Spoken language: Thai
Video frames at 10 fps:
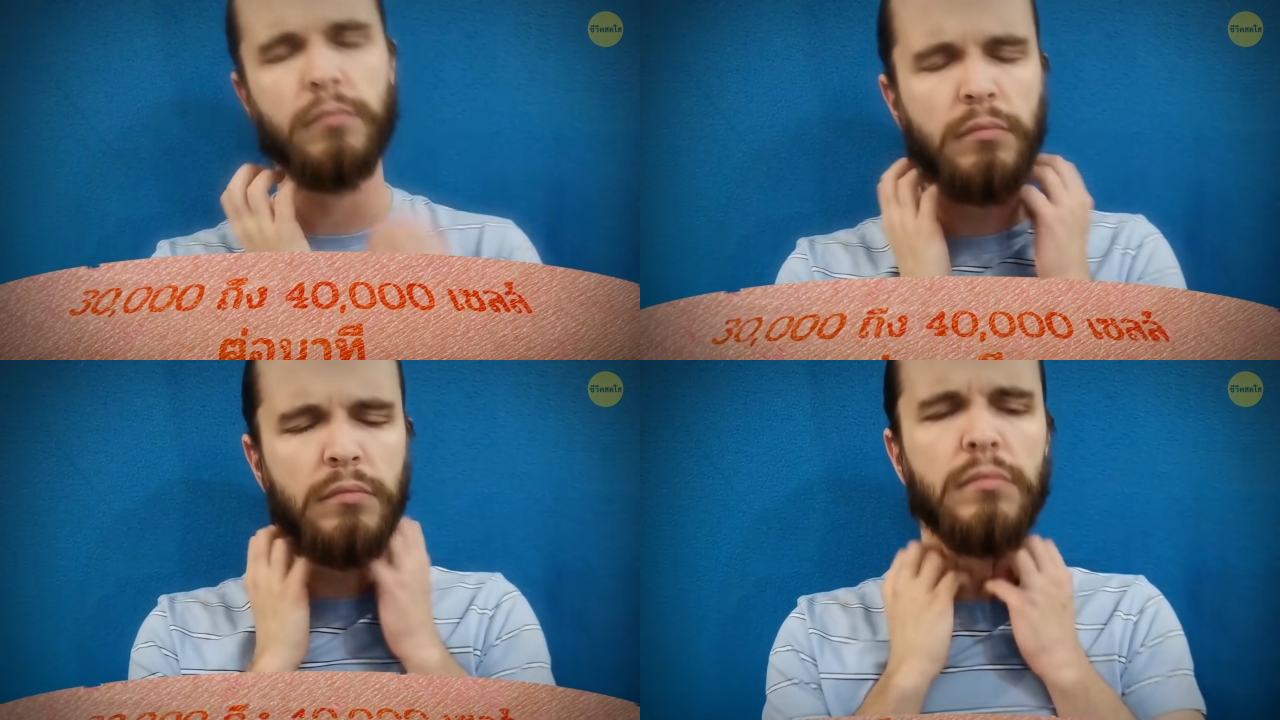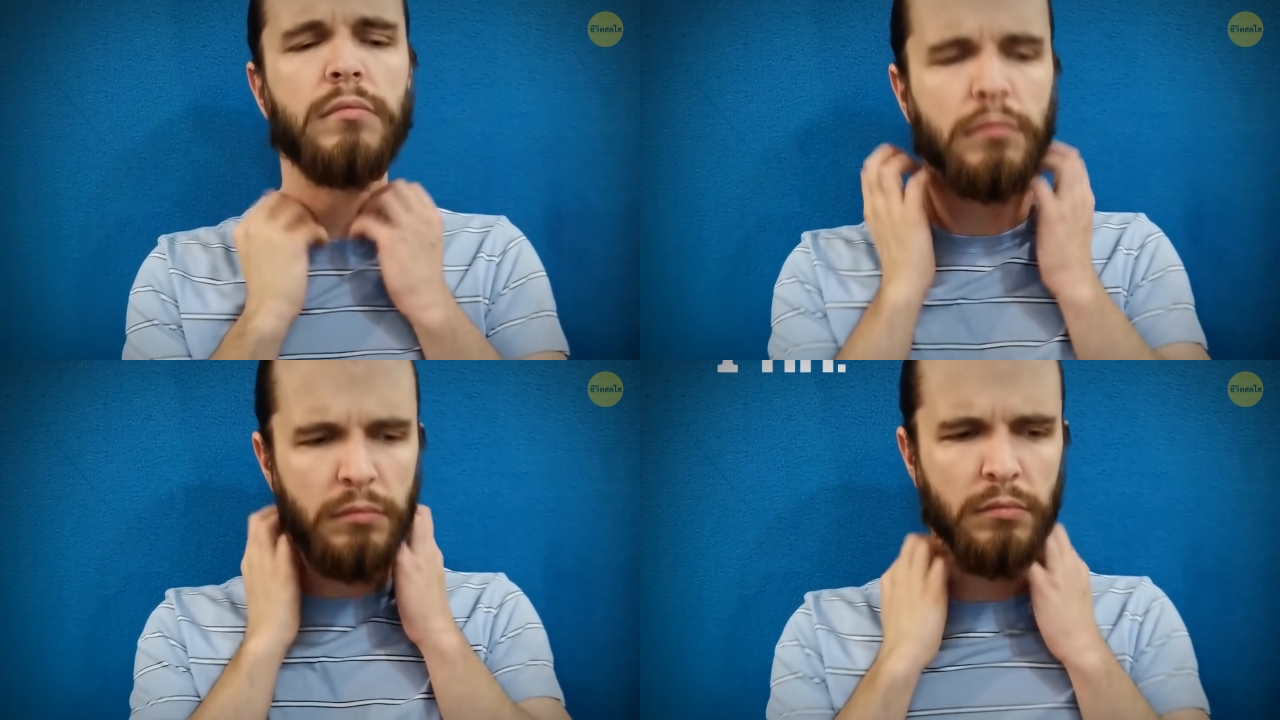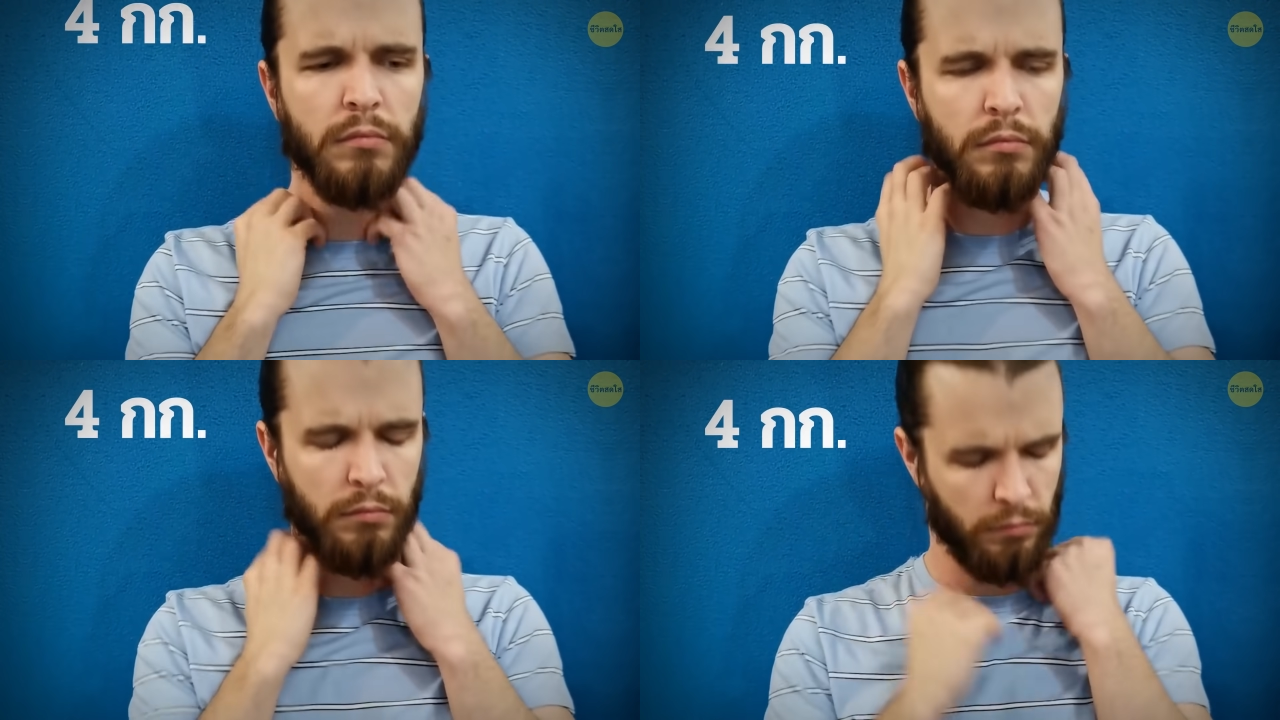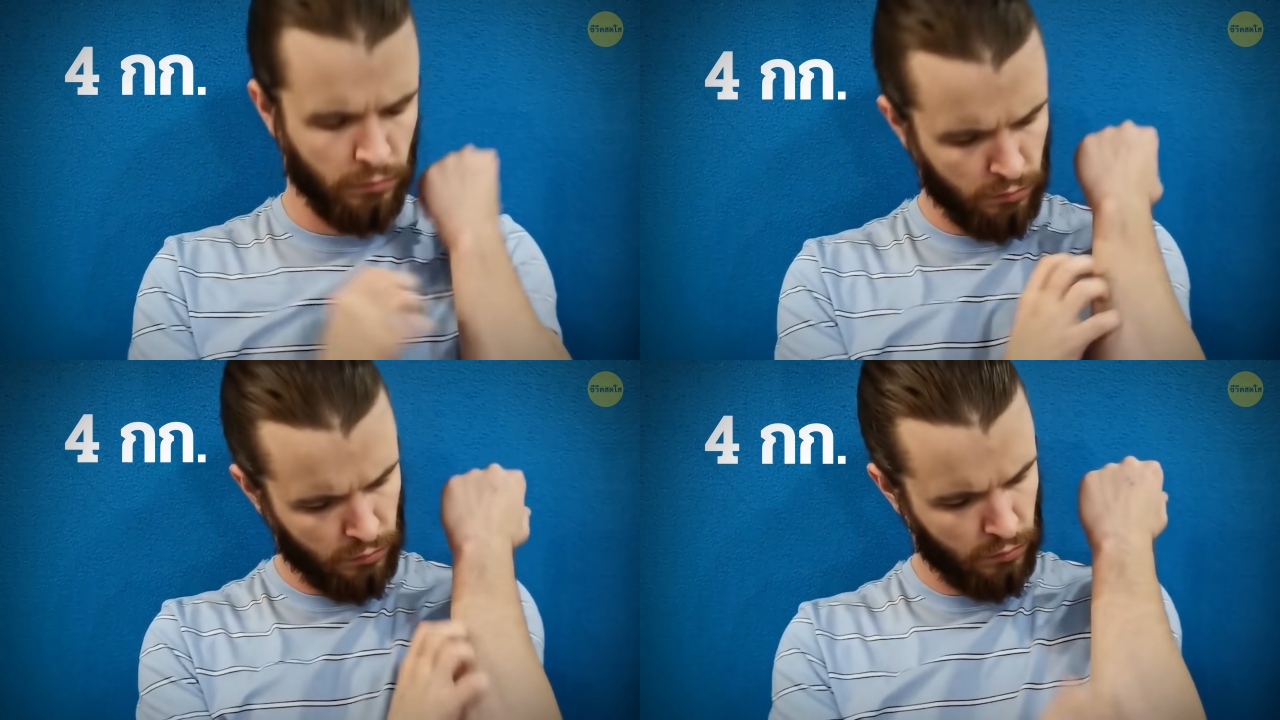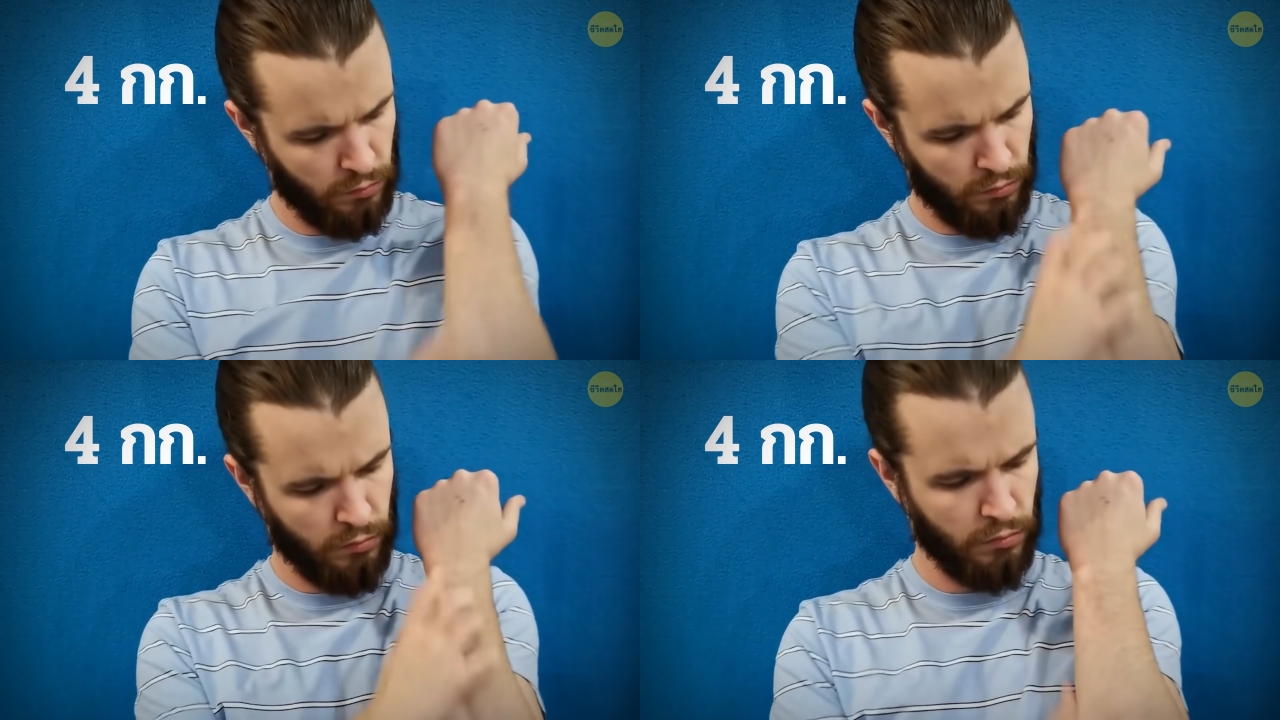มเป็นเซลล์ผิวถึงสี่กิโลกรั
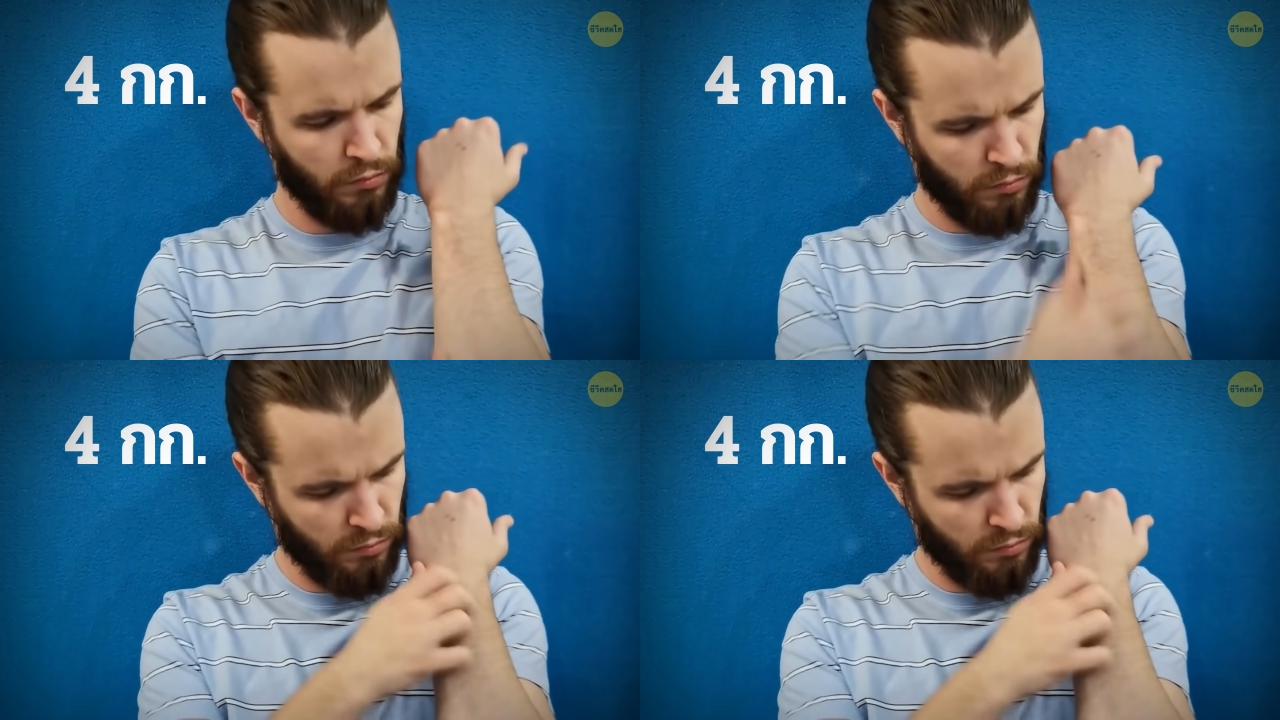มต่อปี